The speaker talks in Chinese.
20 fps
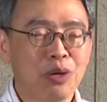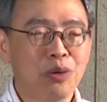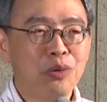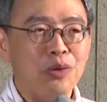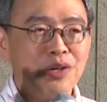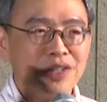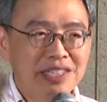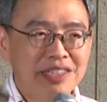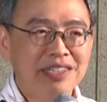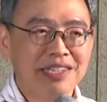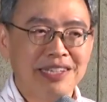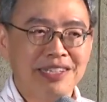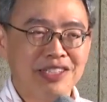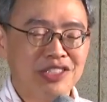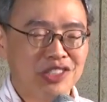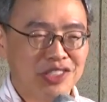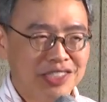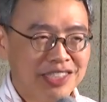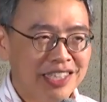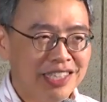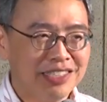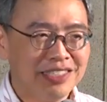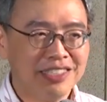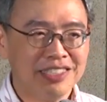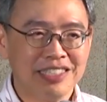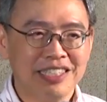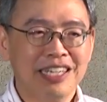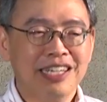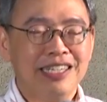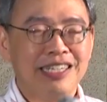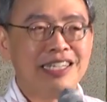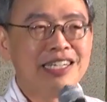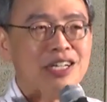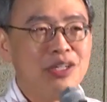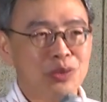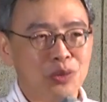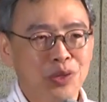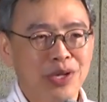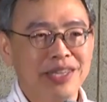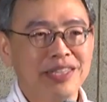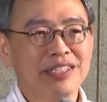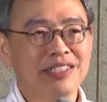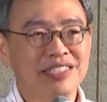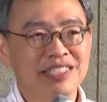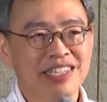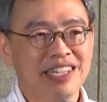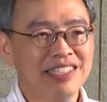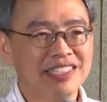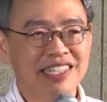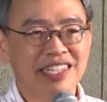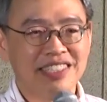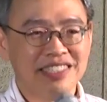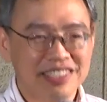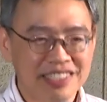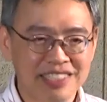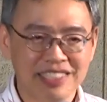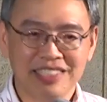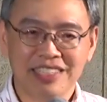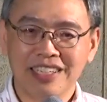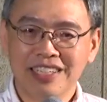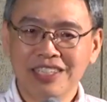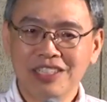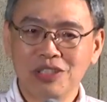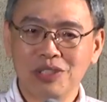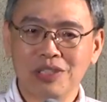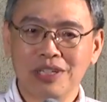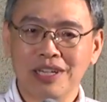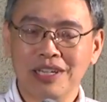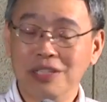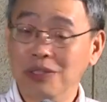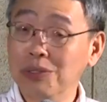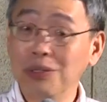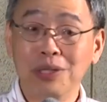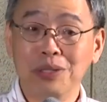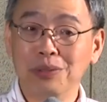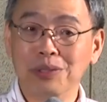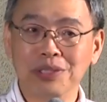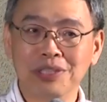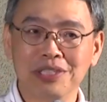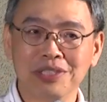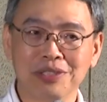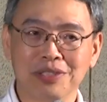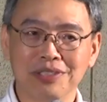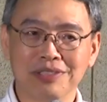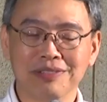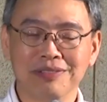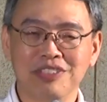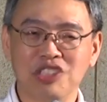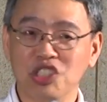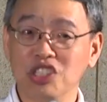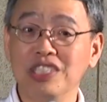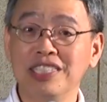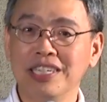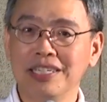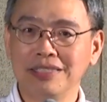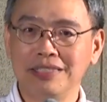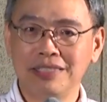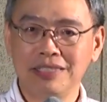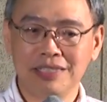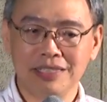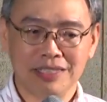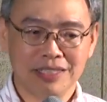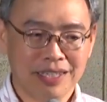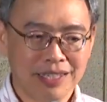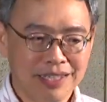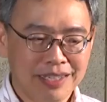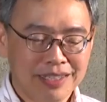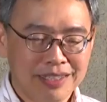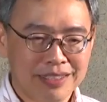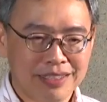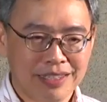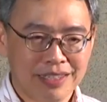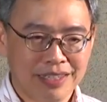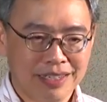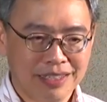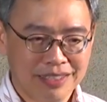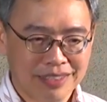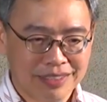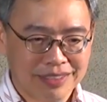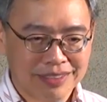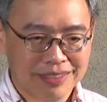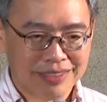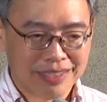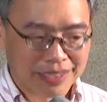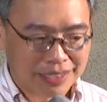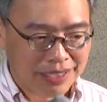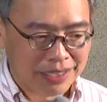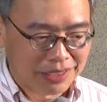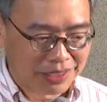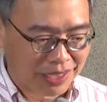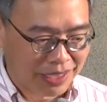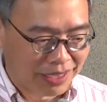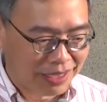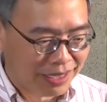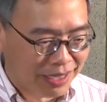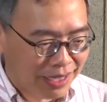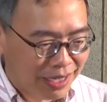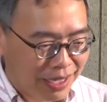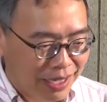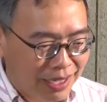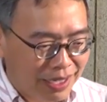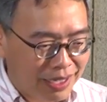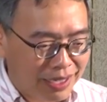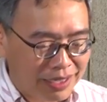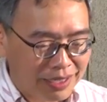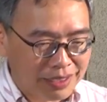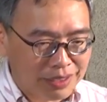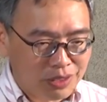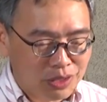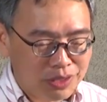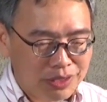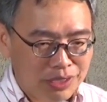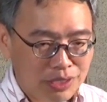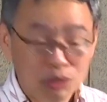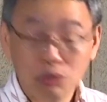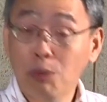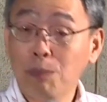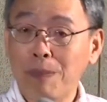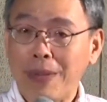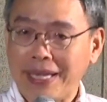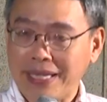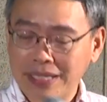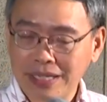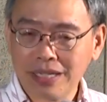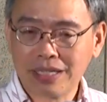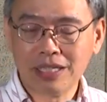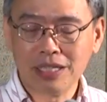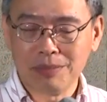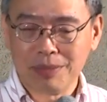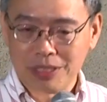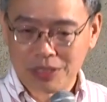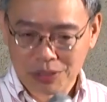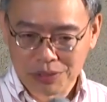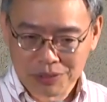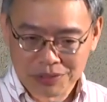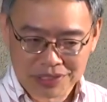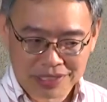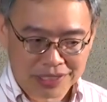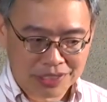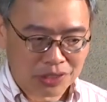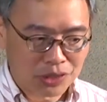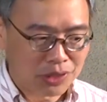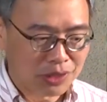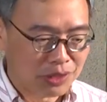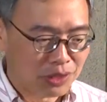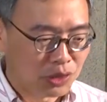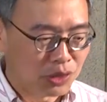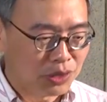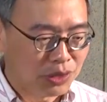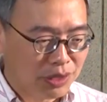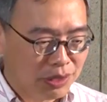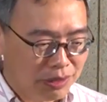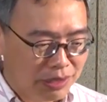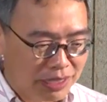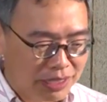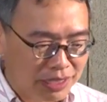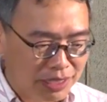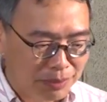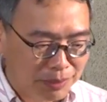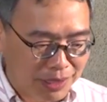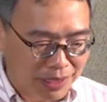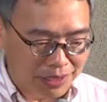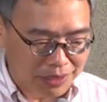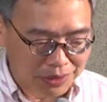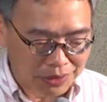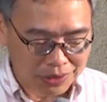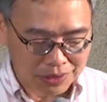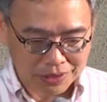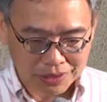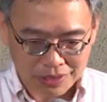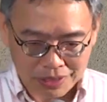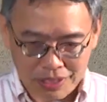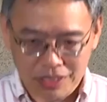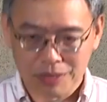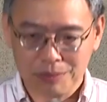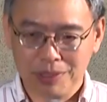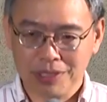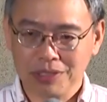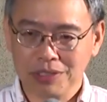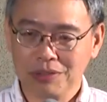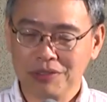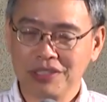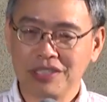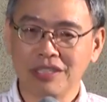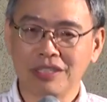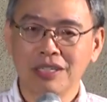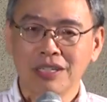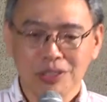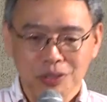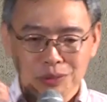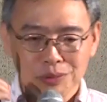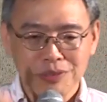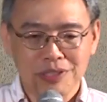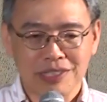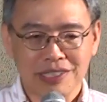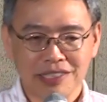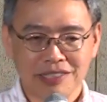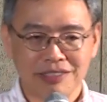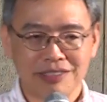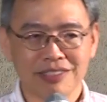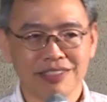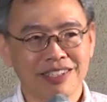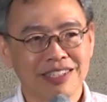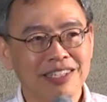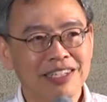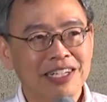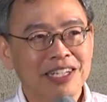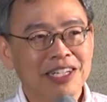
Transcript: 通过一点的直线系，一个圆的切线系，很多很多这种直线系的的课程，而几乎每一个课本都有这些事，只有李新明老师的课本有一个特殊的例子，